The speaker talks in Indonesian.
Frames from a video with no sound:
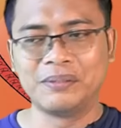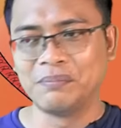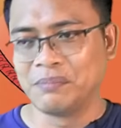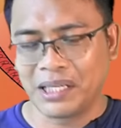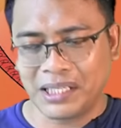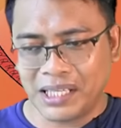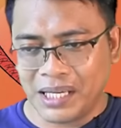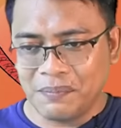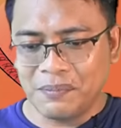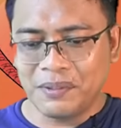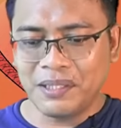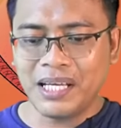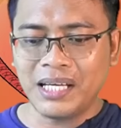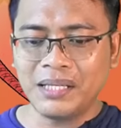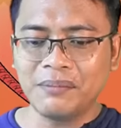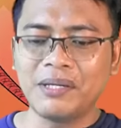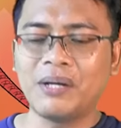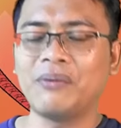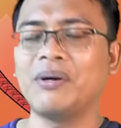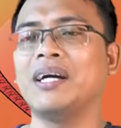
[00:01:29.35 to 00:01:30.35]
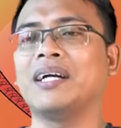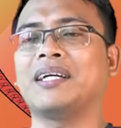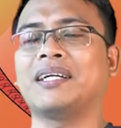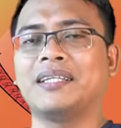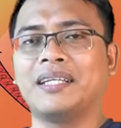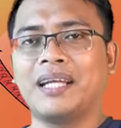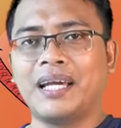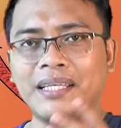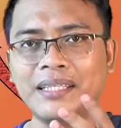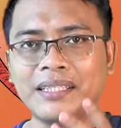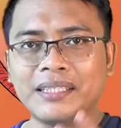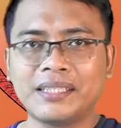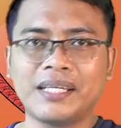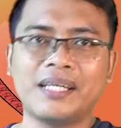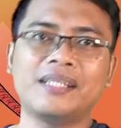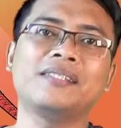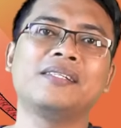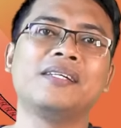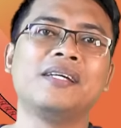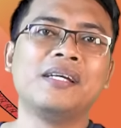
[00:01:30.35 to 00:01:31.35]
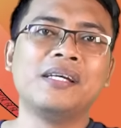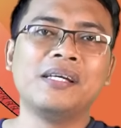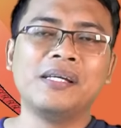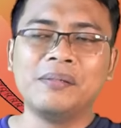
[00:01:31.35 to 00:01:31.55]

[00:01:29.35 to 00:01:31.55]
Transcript: Mereka bilang bahwa kenaikan